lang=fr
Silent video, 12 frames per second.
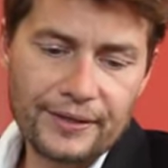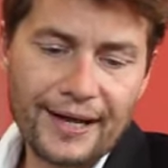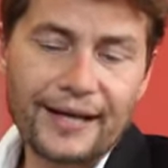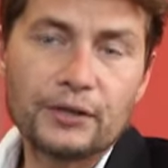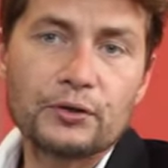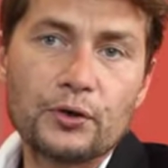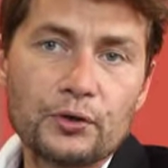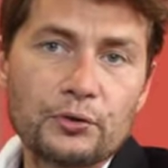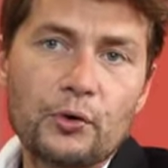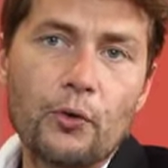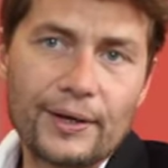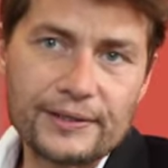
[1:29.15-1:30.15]
tracteur
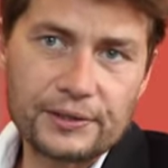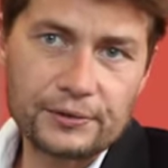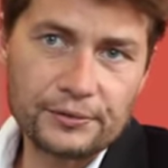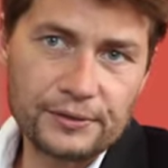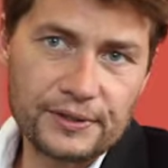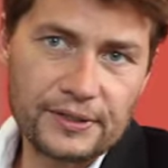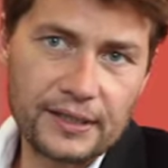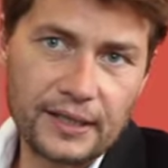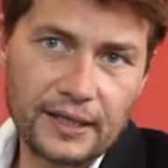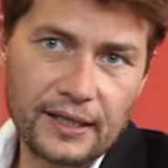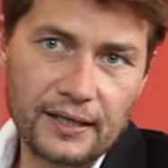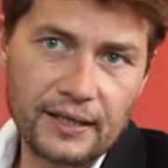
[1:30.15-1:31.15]
de croissance
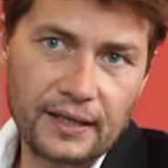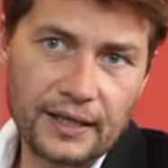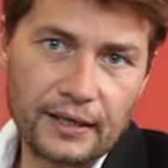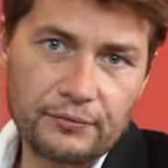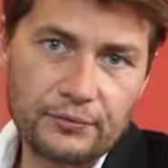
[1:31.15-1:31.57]
et un,